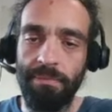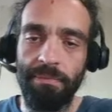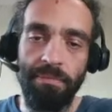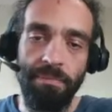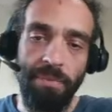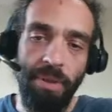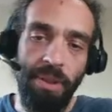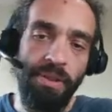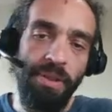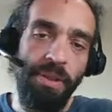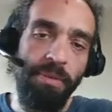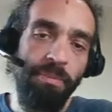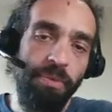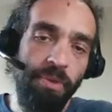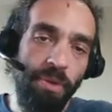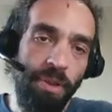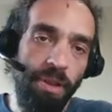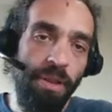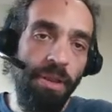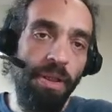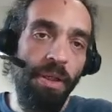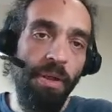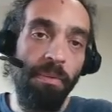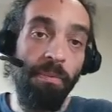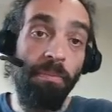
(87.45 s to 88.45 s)
Por exemplo, isso
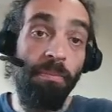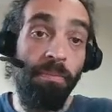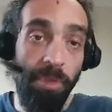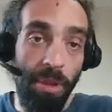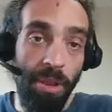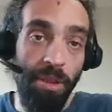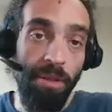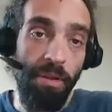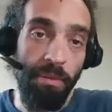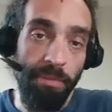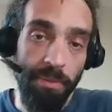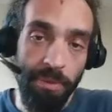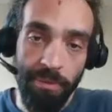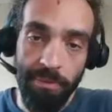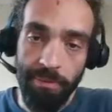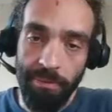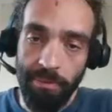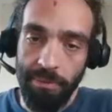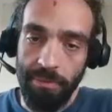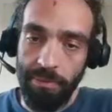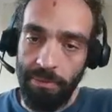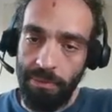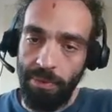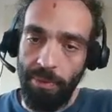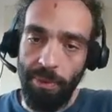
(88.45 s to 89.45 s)
aqui é um polinômio,
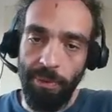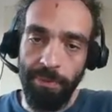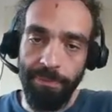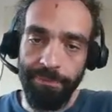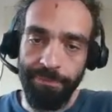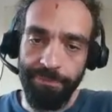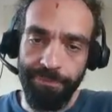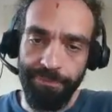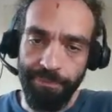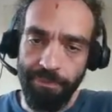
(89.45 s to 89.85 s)
tá bom?